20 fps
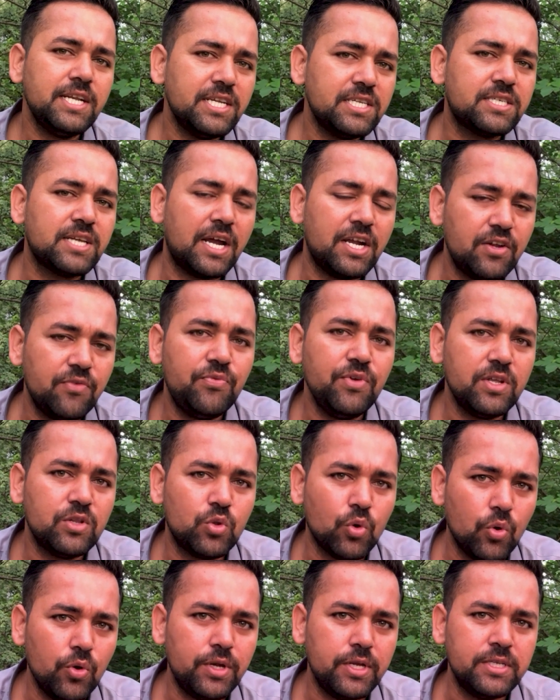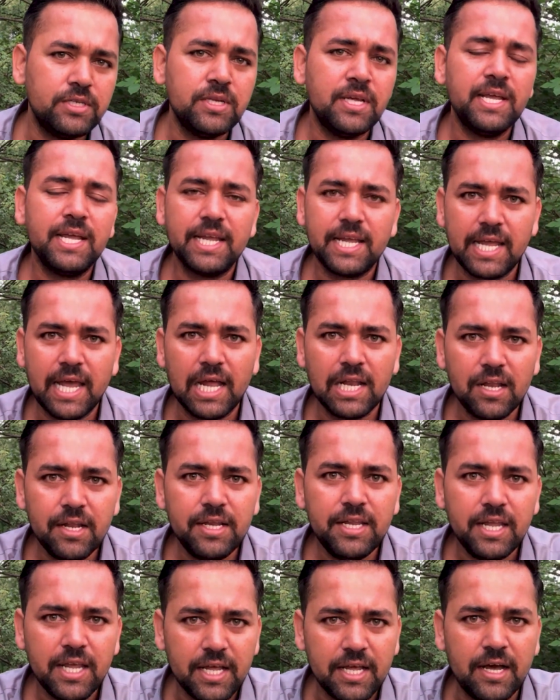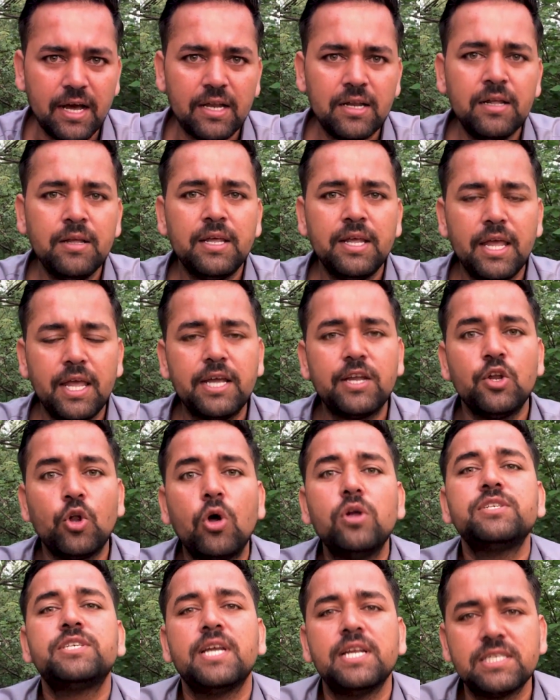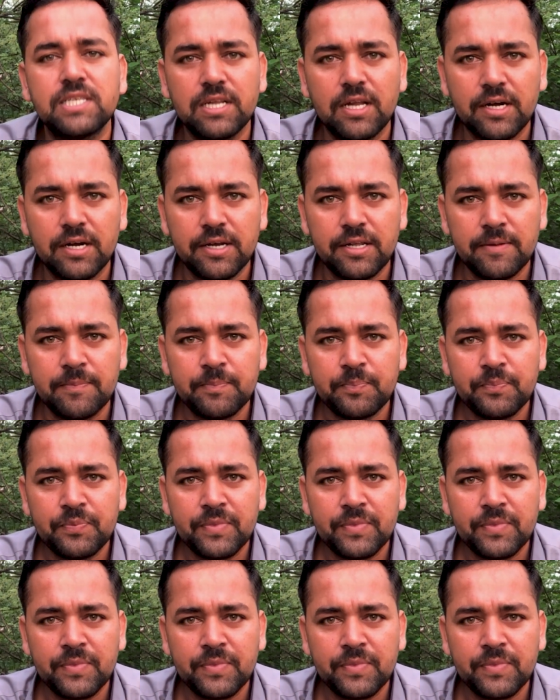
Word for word: ने इस दौर गैलन ही एह् गल्ल एक नॉन सेंस लग्गनी